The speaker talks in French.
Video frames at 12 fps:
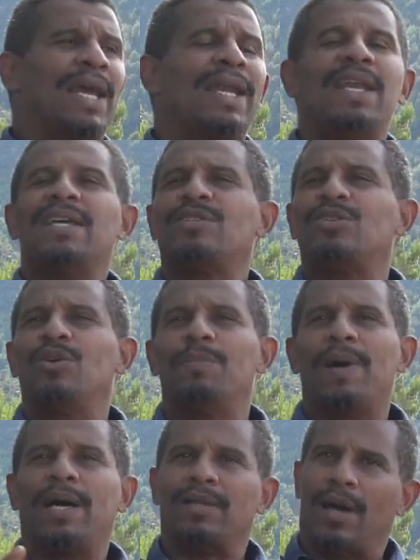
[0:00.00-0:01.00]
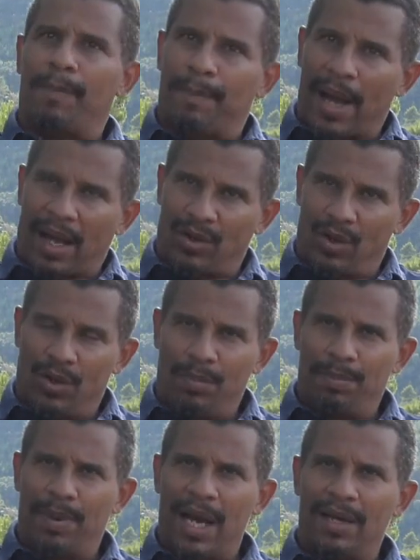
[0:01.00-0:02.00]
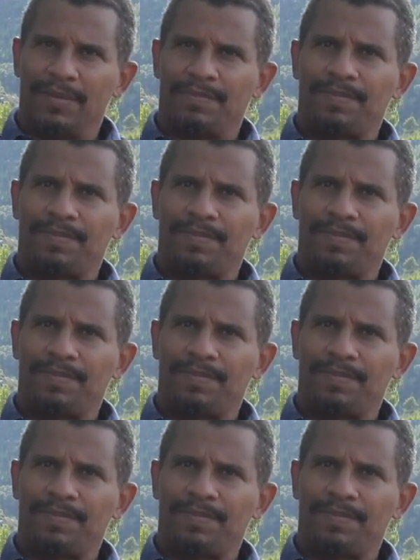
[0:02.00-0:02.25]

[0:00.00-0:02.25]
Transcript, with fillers: l'estomac n'en parlons pas.